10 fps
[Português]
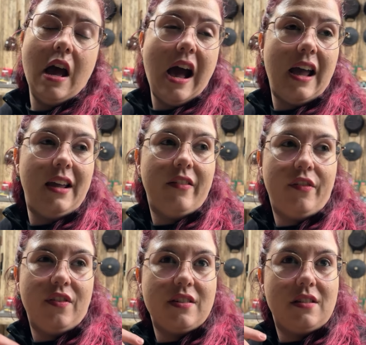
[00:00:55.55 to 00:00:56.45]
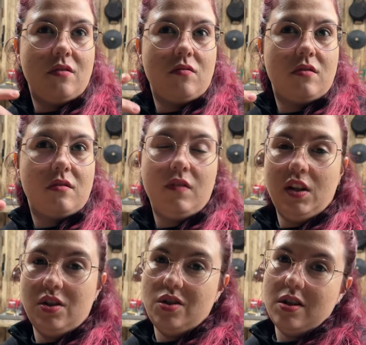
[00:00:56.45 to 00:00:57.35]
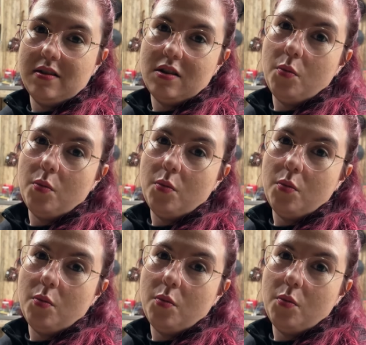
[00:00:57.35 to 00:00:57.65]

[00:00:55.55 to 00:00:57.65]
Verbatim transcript: Aí vai fazer uns 20 dias que eu